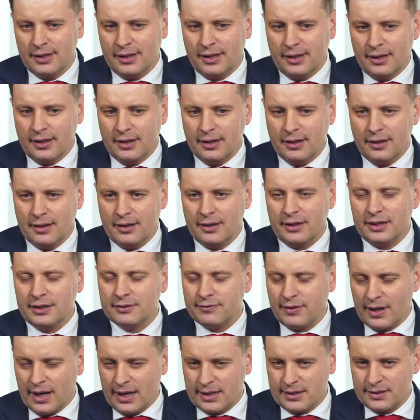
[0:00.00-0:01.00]
e,
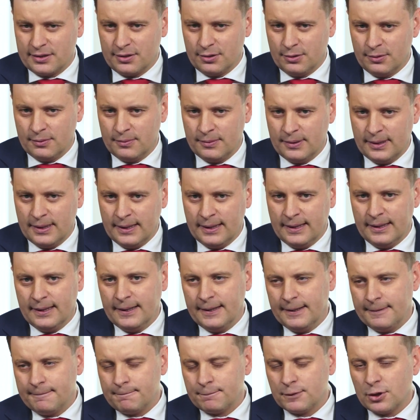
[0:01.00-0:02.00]
inflacją.
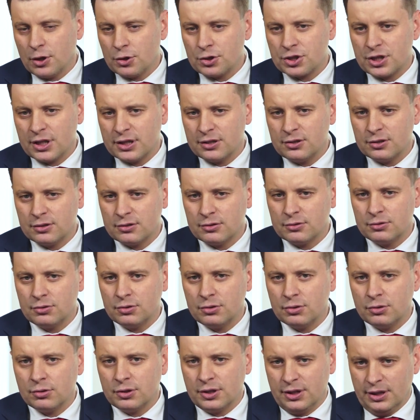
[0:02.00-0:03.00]
Doszedł
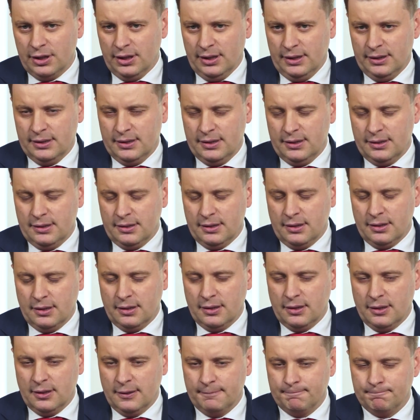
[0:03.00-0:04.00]
drugi
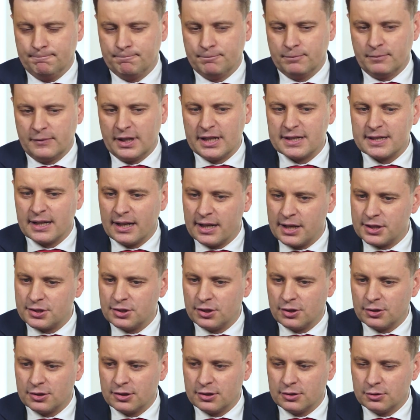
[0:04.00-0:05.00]
E,
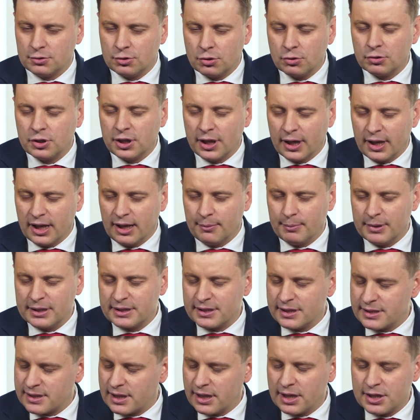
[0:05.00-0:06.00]
niezależnie od drugi element,
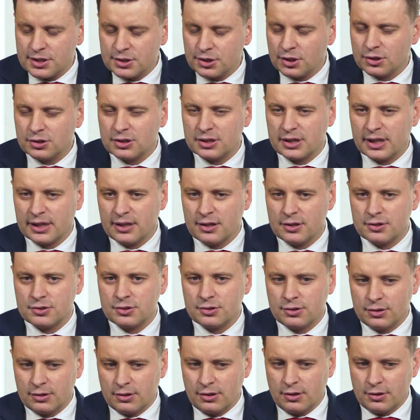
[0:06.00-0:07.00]
niezależnie od tego,
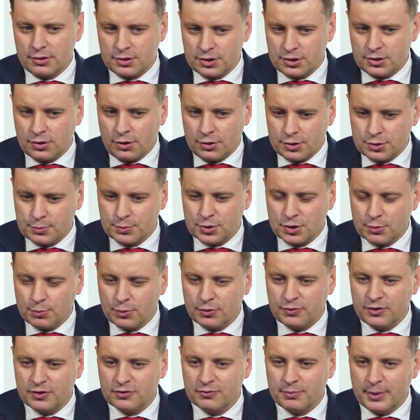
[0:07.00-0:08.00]
o, o czym się
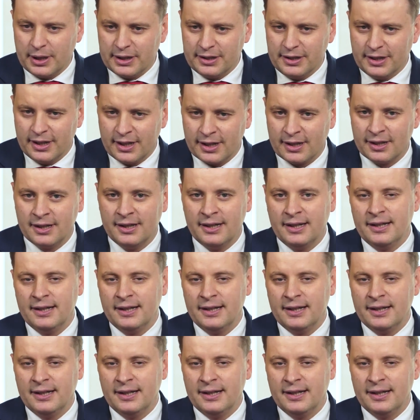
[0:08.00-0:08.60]
mówi w mediach.